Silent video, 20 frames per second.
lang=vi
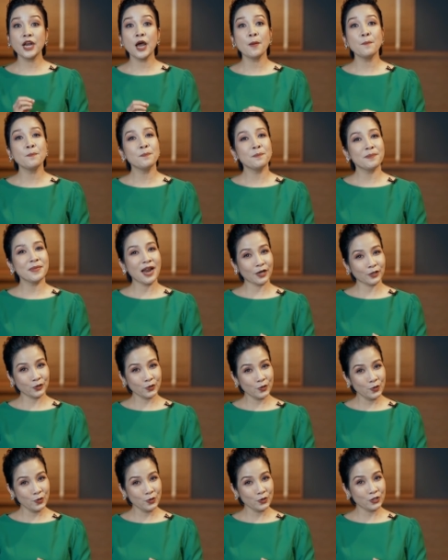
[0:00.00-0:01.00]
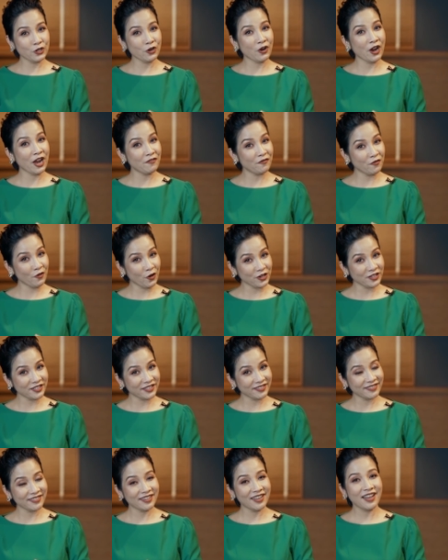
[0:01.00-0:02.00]
nguyên âm đặc thù cho head
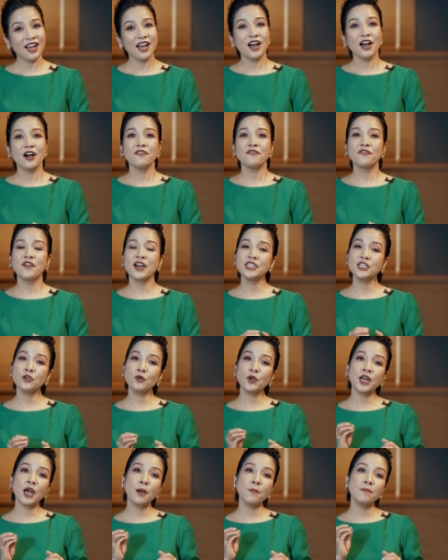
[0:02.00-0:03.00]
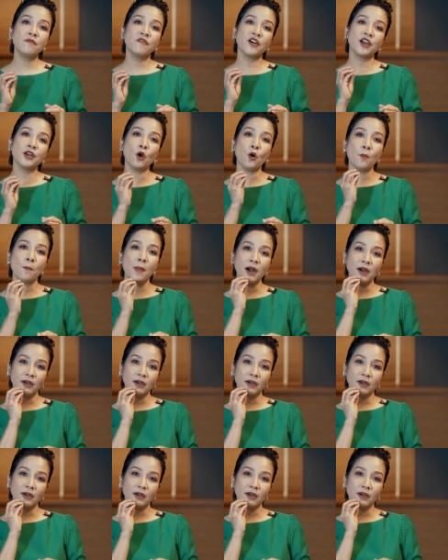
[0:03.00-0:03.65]
voice với những nguyên âm với độ